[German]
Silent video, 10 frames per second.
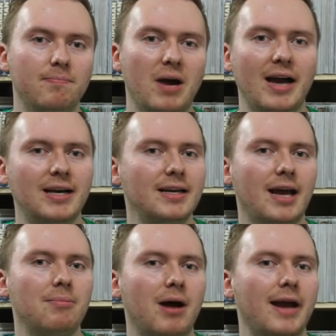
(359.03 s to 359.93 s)
beackern
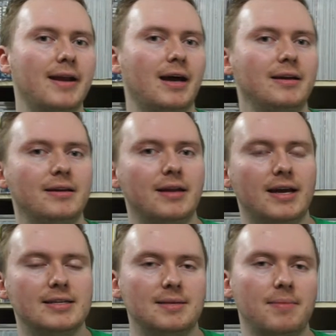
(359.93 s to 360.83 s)
aber einen anderen, der
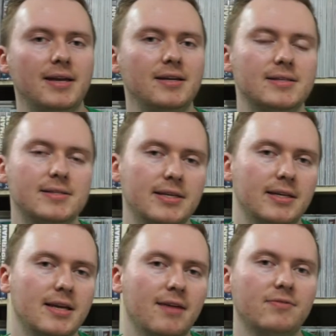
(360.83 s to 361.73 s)
erst am Ende des
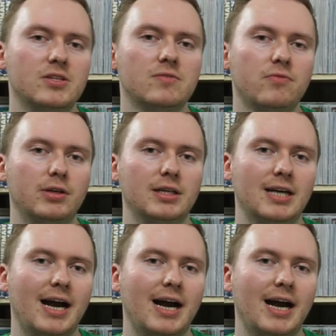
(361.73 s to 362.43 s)
10. Heftes so wirklich